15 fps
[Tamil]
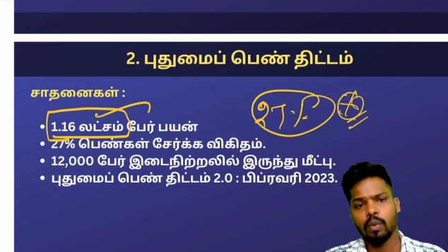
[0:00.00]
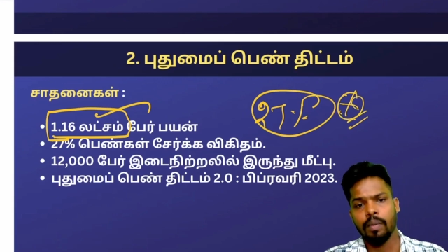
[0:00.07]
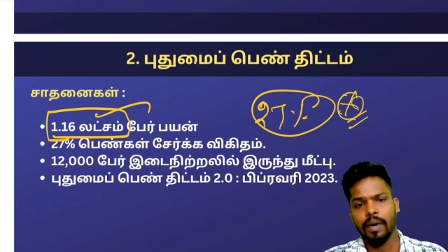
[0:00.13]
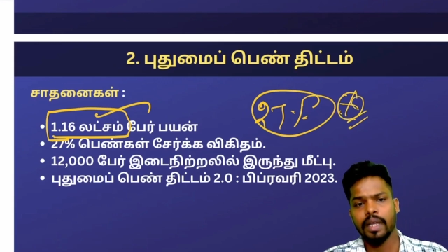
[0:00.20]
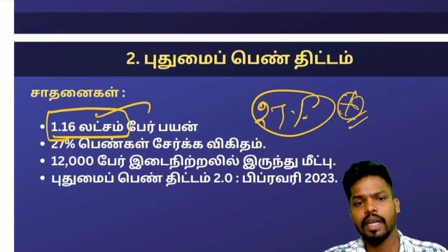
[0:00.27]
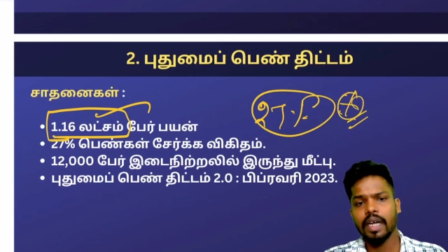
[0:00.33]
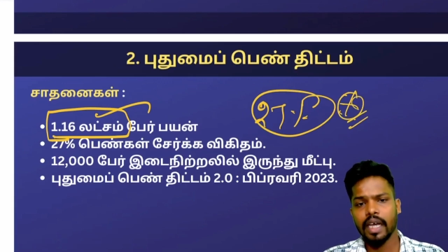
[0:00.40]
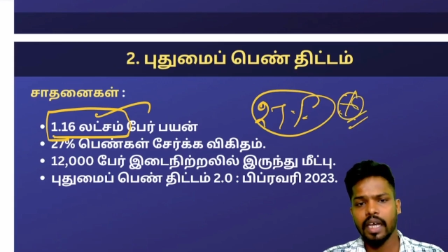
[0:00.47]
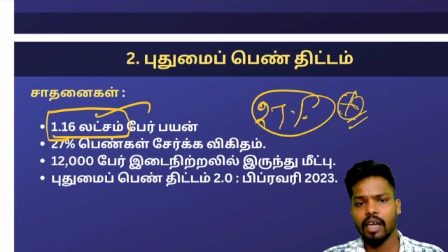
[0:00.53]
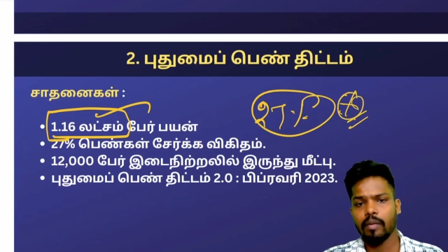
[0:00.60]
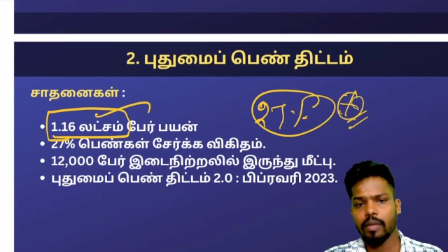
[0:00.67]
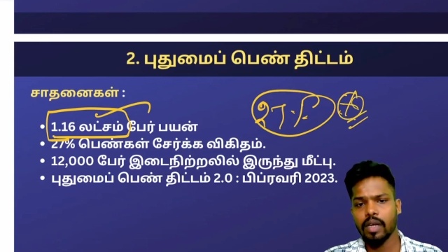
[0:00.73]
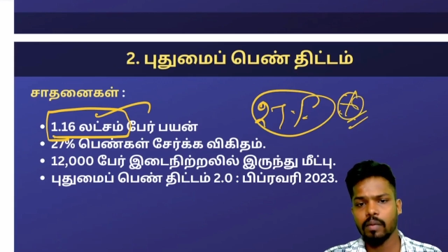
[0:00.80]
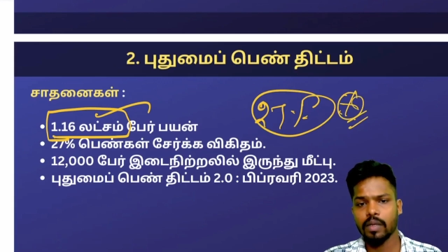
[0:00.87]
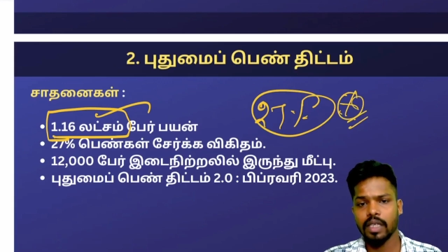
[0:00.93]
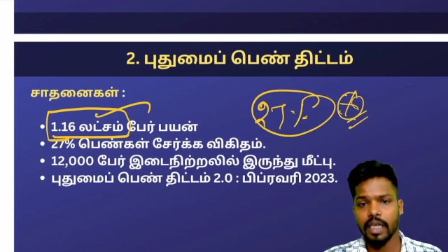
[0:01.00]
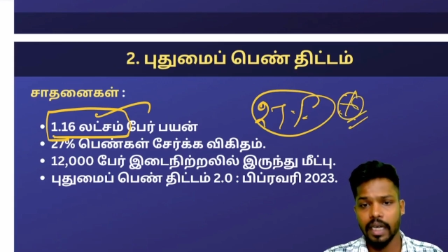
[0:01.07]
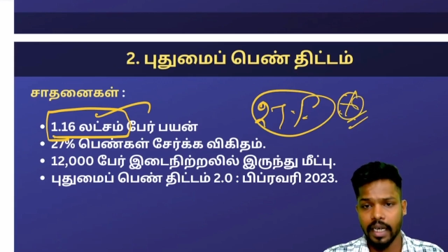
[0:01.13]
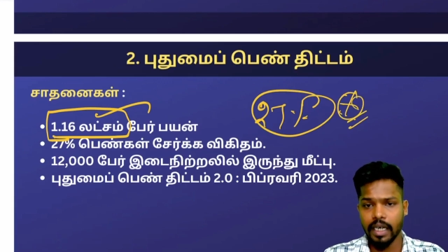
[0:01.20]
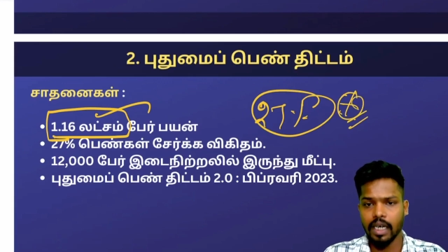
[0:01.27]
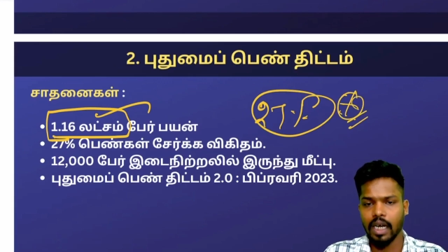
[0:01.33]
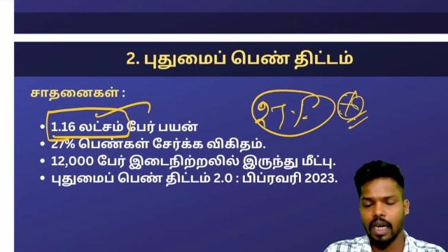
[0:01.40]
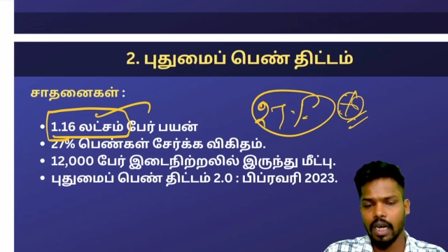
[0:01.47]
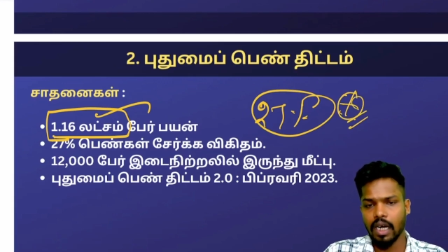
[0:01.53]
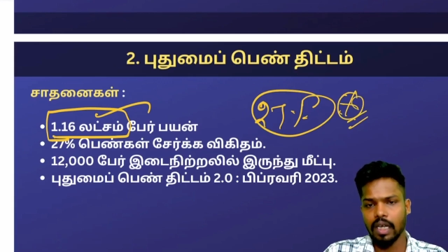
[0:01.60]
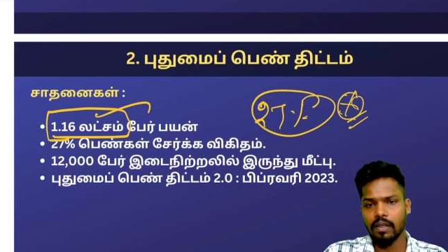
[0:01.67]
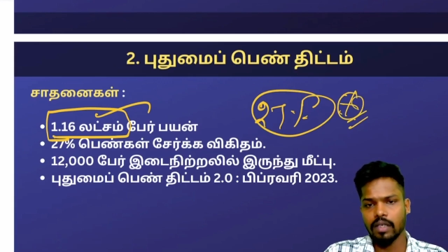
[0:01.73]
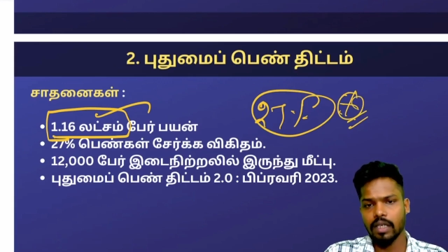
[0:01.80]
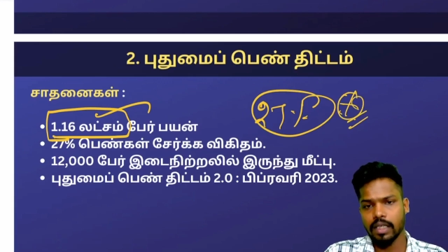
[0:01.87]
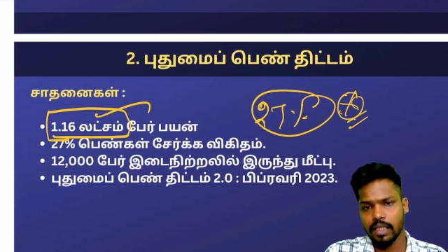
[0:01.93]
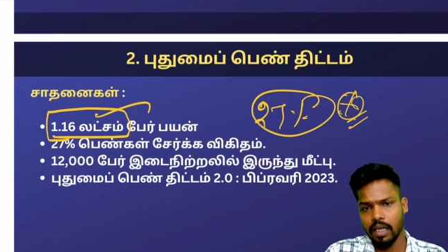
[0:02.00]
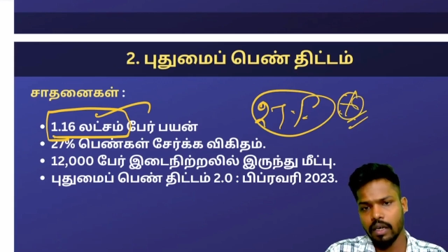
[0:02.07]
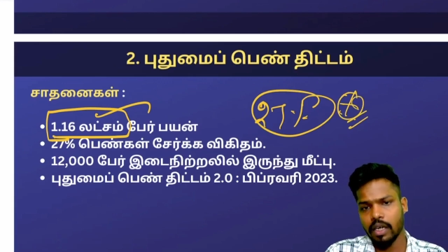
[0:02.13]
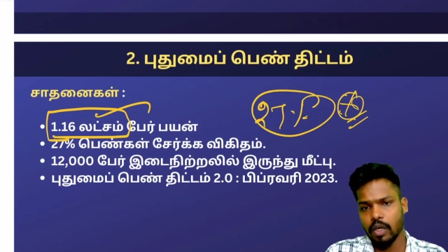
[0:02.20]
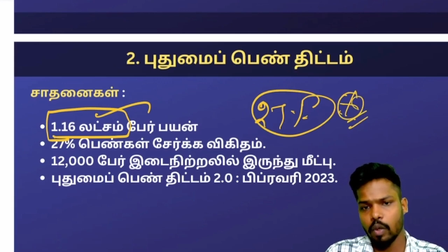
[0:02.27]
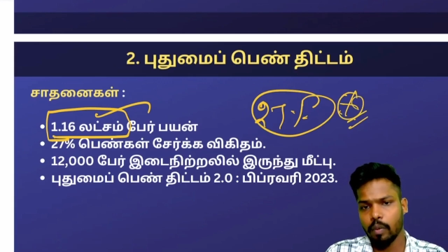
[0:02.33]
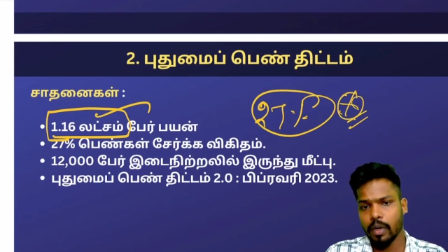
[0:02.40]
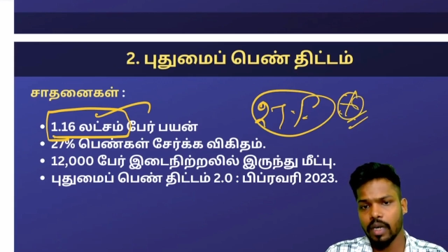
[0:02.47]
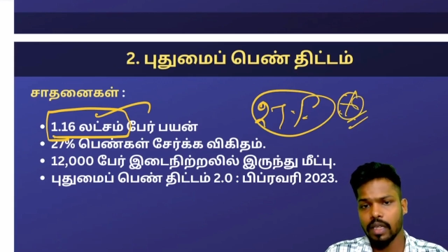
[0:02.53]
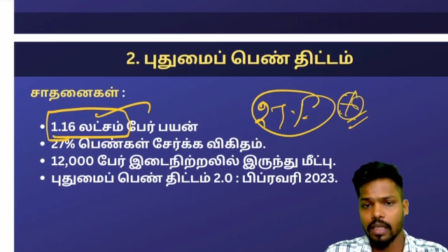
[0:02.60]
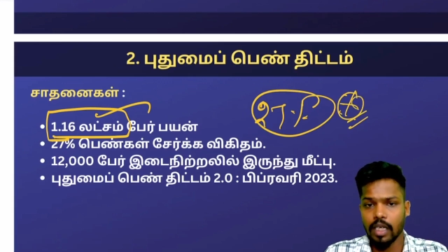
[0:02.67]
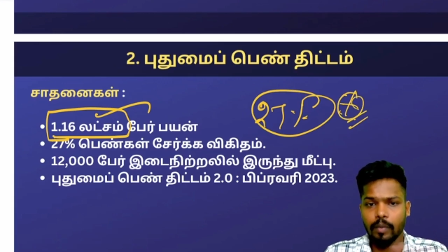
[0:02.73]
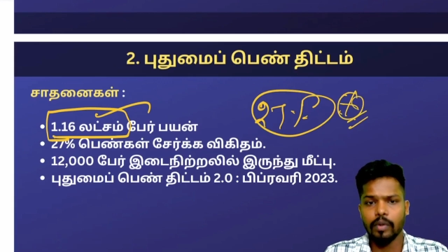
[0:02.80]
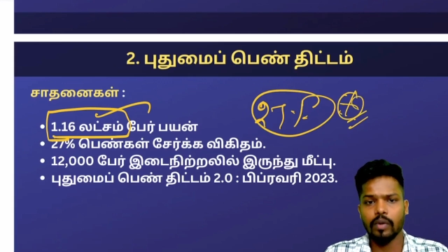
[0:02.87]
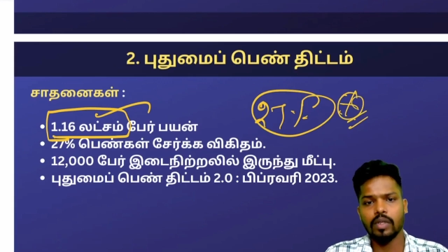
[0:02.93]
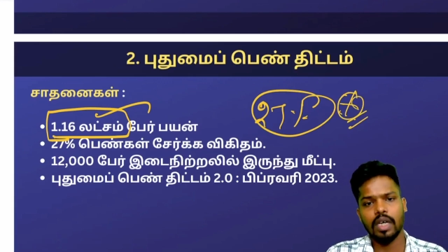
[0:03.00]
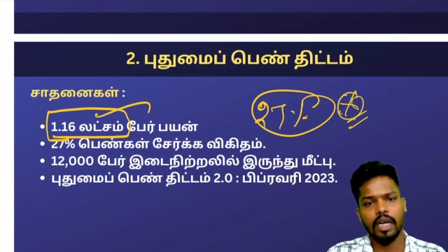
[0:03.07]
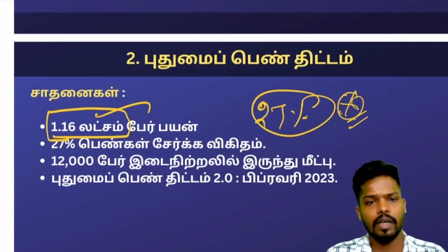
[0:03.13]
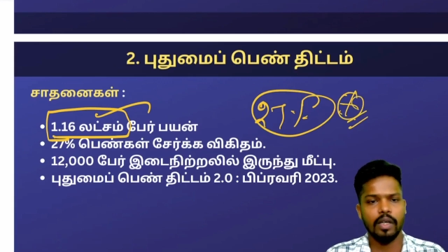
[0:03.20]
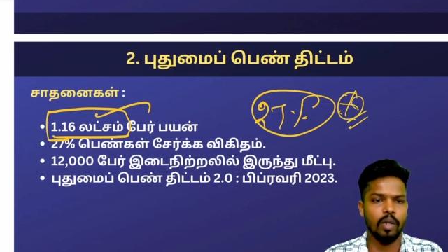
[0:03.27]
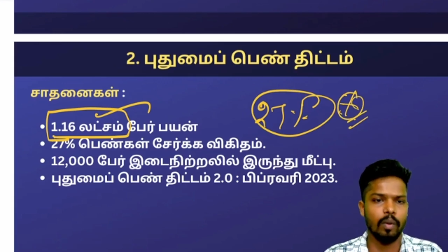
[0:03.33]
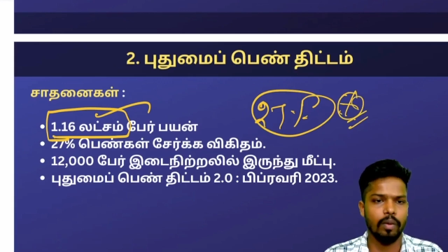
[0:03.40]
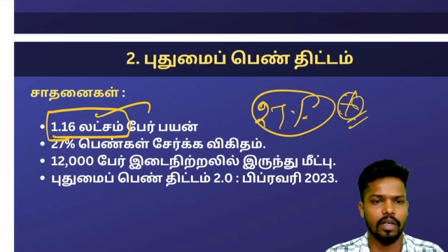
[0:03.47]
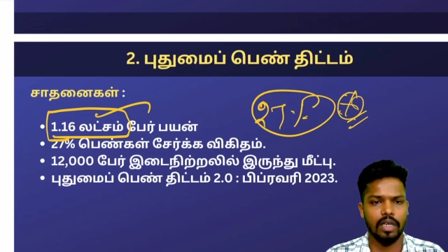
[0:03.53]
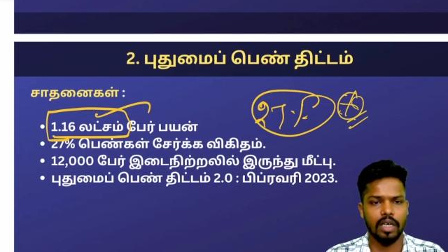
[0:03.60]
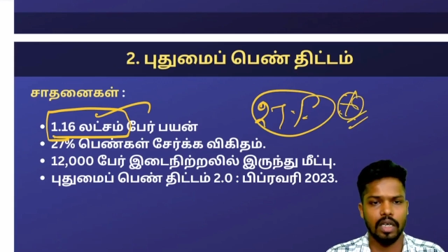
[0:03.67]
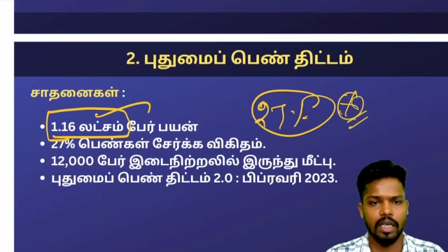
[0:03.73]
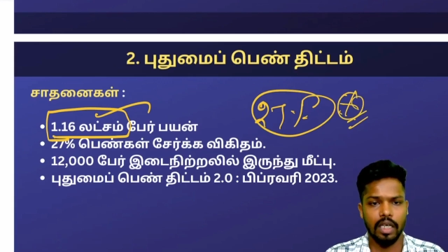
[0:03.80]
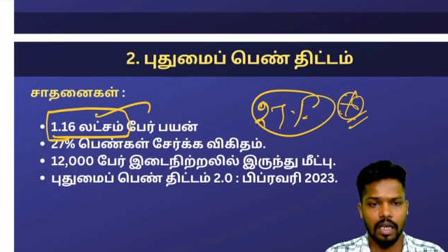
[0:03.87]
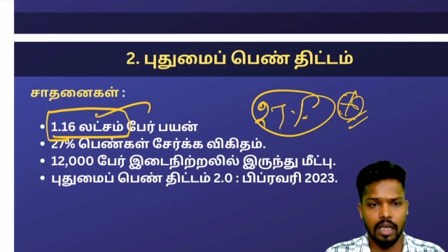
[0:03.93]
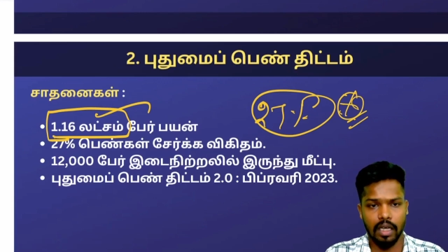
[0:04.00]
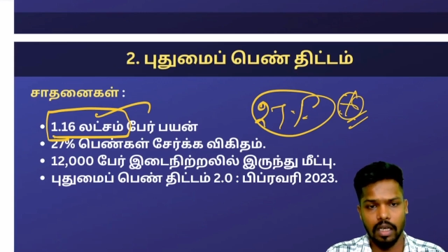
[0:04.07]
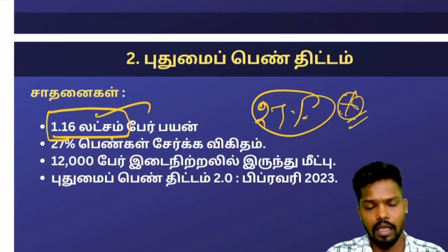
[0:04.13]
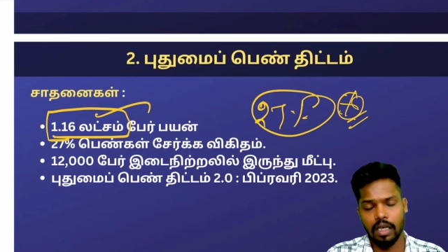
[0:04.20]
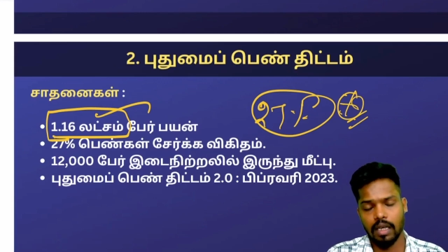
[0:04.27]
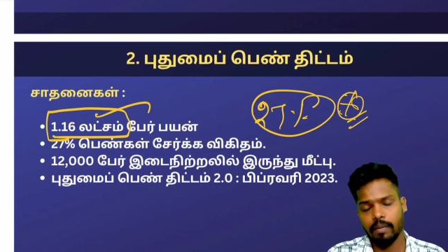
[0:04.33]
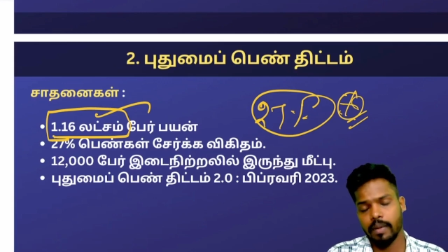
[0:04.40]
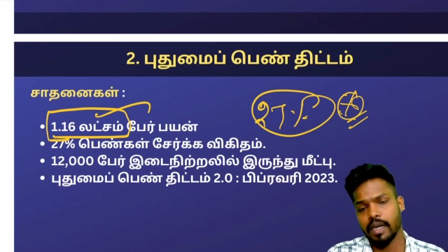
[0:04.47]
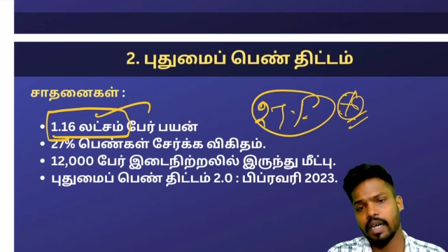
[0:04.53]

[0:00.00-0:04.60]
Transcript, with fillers: ஸோ பன்னிரெண்டாயிரம் பேர் பார்த்து இடையில ஆல்ரெடி வந்து டிஸ்கண்டினியூ பண்ணிட்டு திருப்பி வந்து கண்டினியூ பண்ணியிருக்காங்க